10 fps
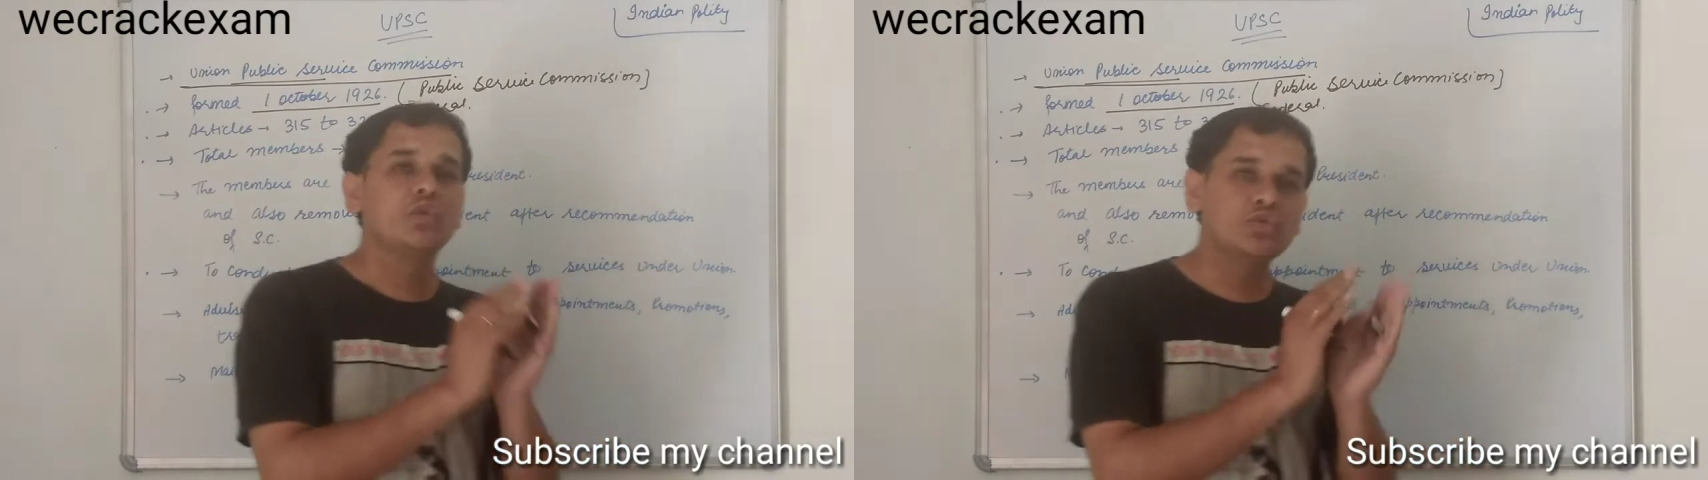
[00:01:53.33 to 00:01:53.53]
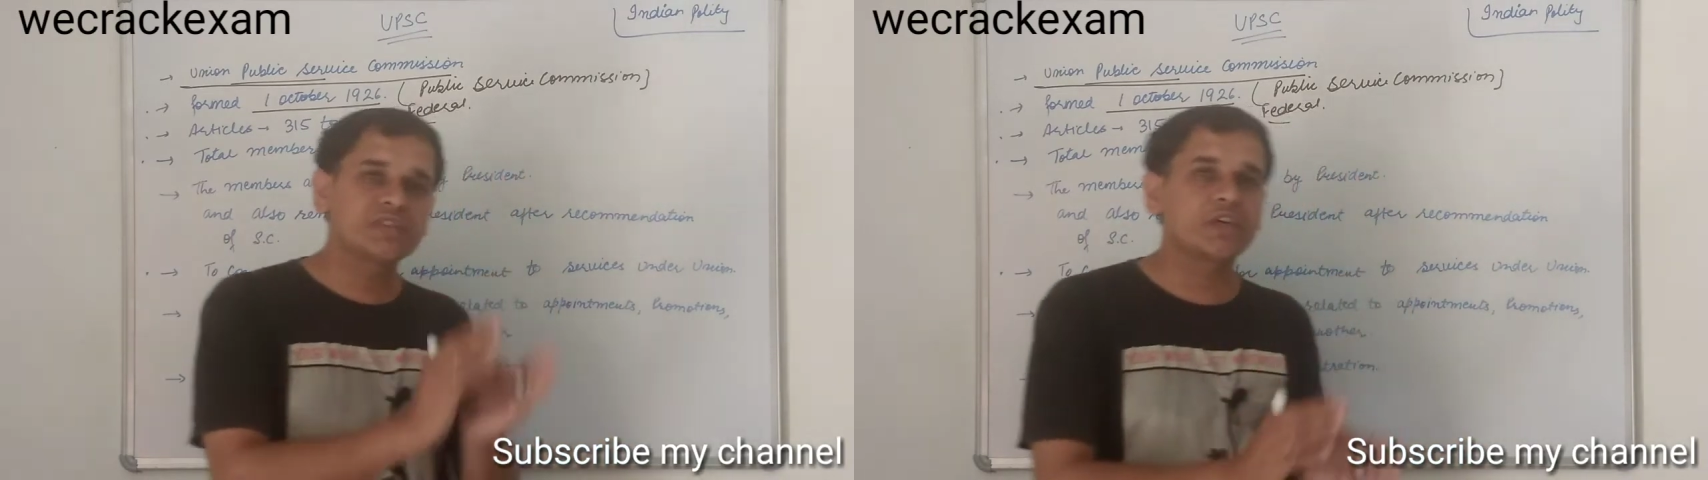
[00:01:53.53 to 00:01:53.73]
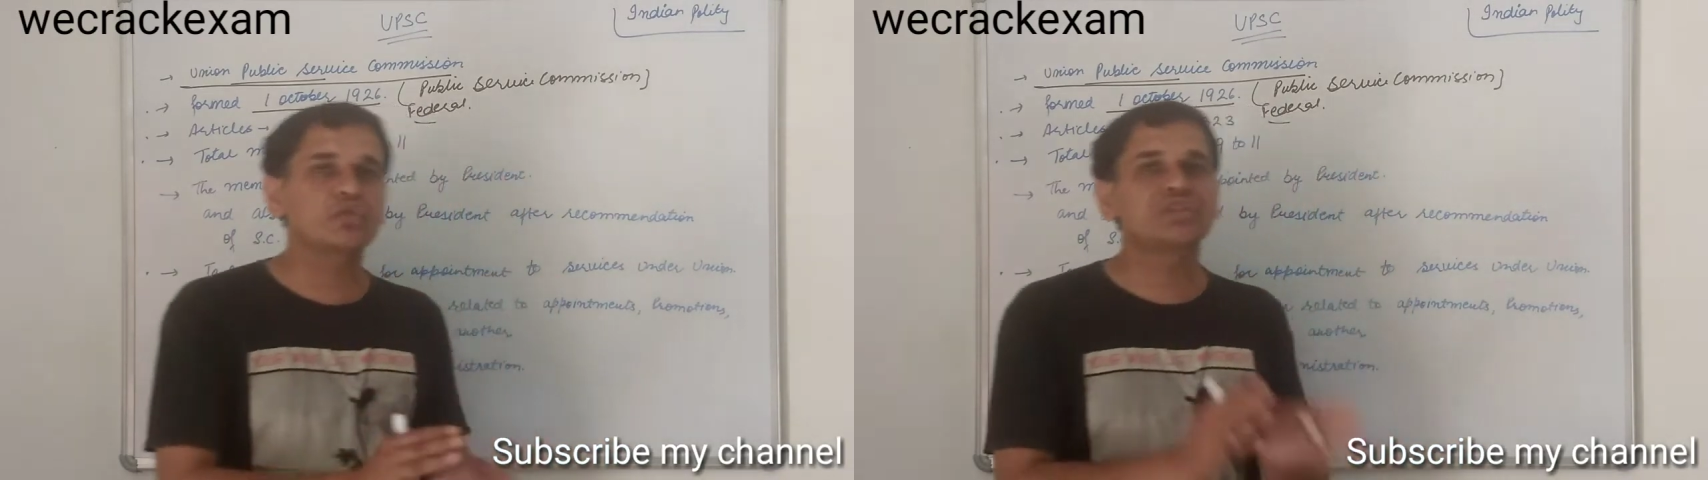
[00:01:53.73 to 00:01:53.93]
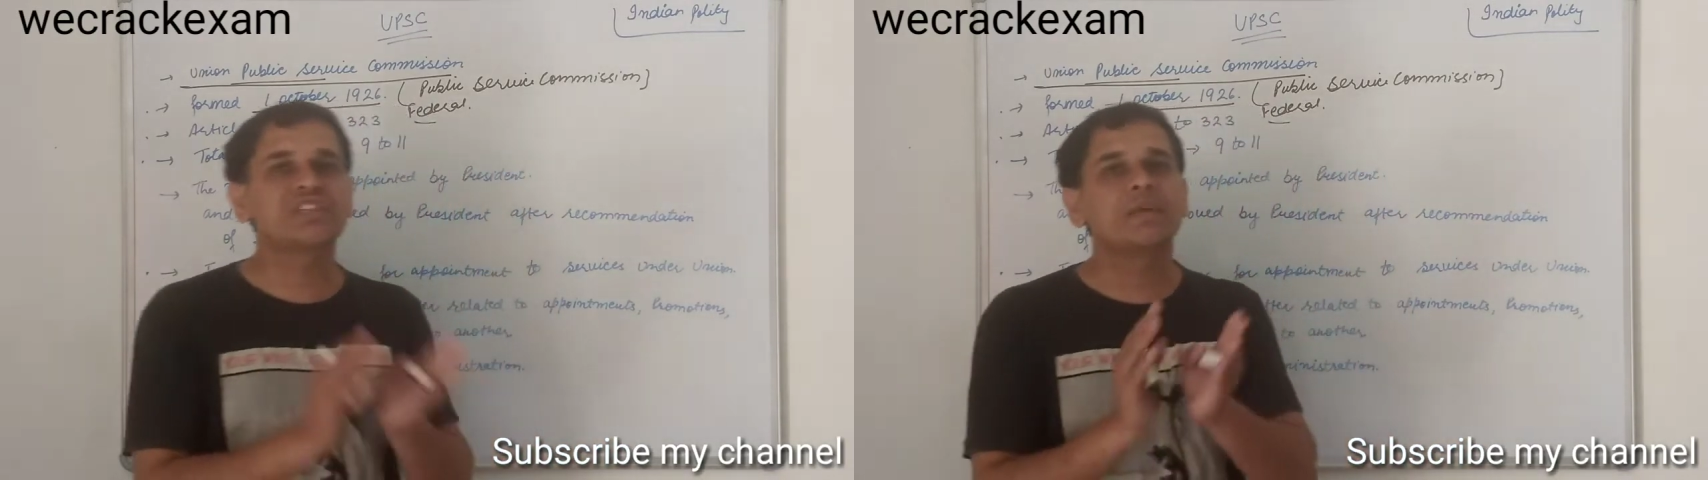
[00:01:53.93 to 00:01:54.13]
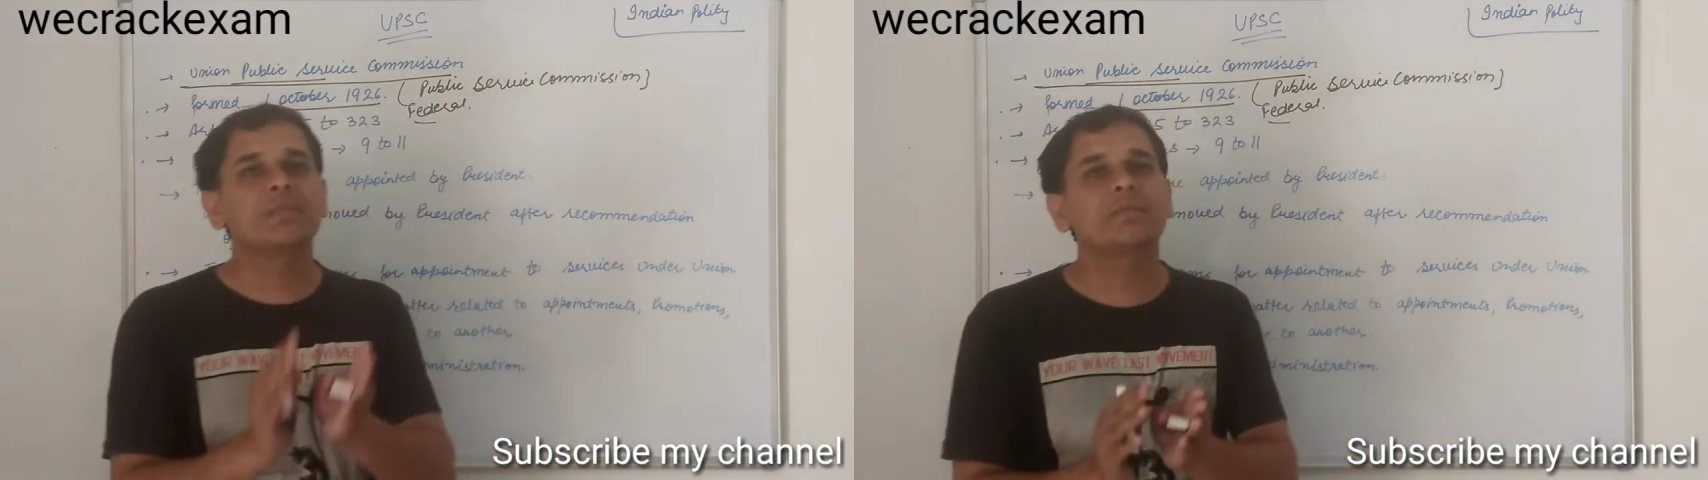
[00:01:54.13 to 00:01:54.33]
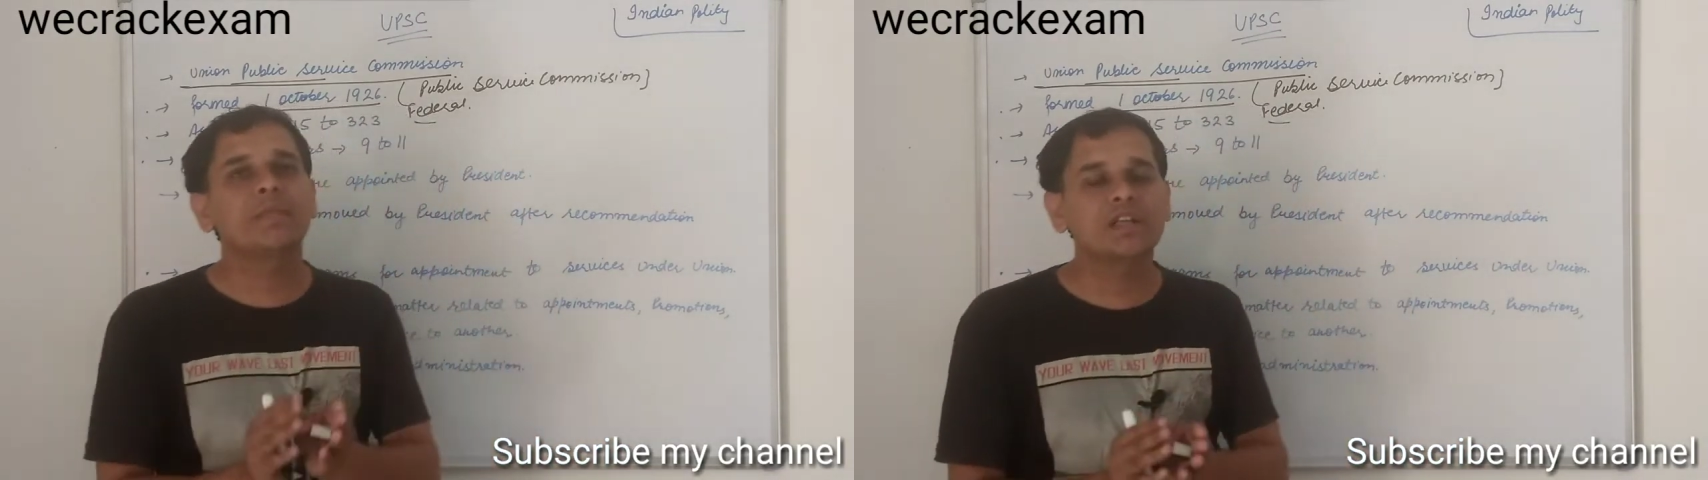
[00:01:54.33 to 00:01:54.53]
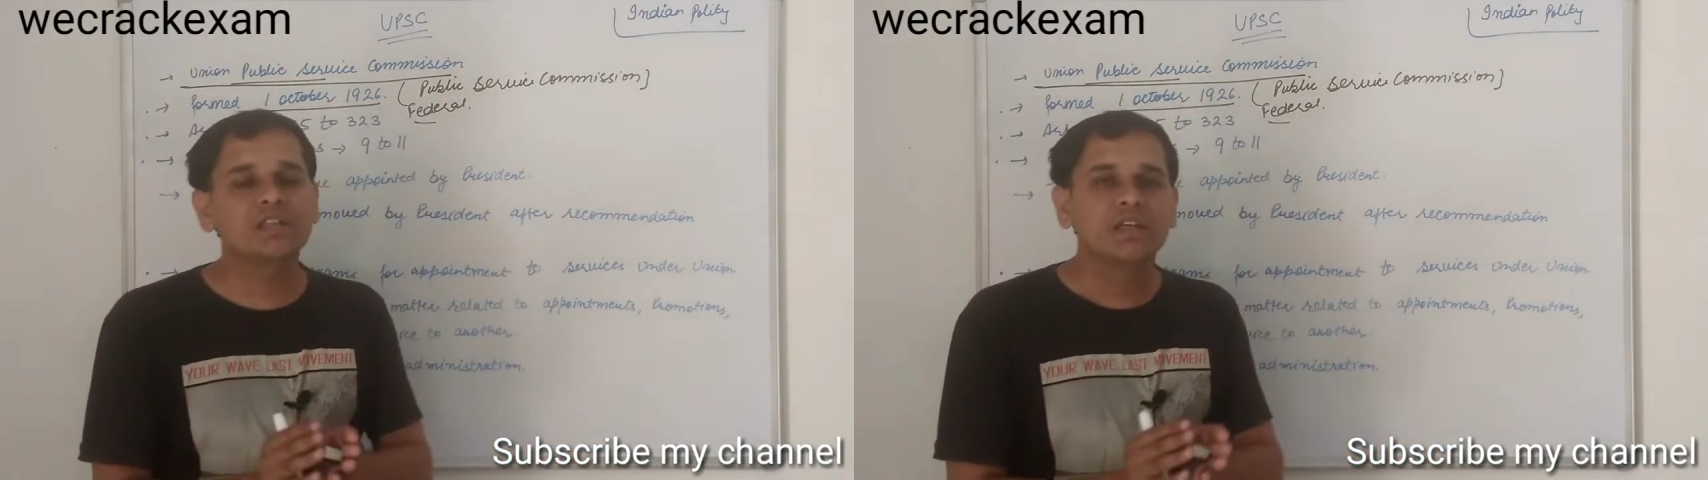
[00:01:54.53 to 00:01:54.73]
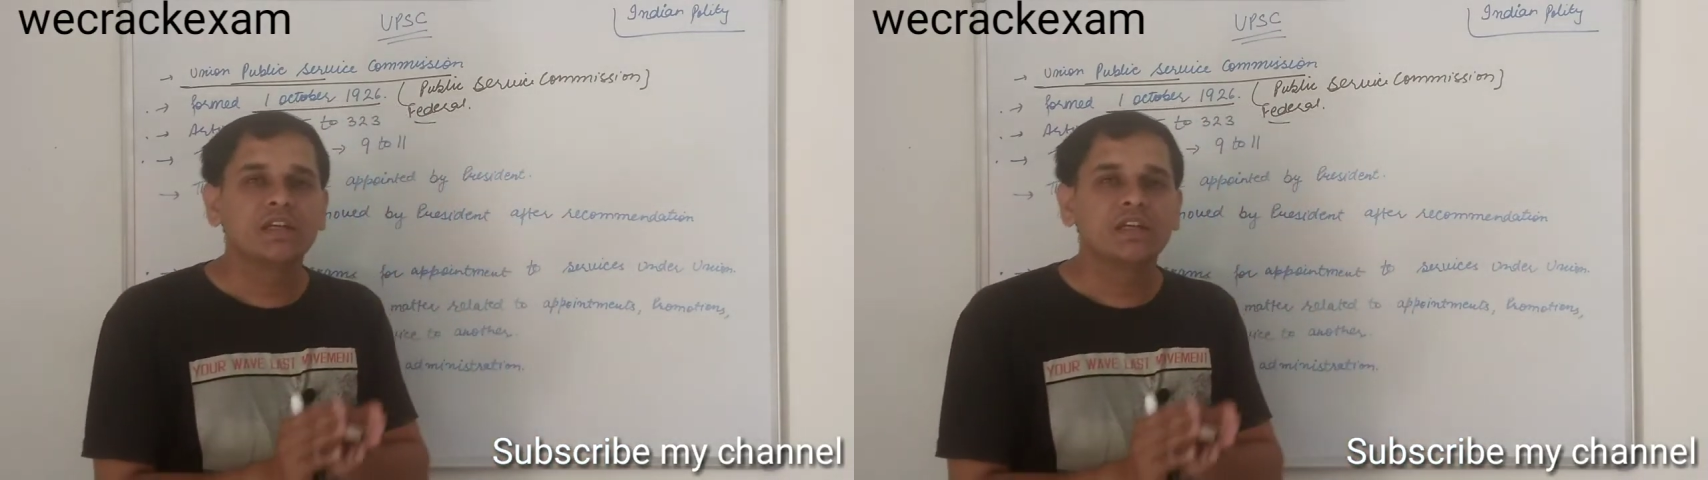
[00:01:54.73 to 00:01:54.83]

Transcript: उसके कुछ टाइम के बाद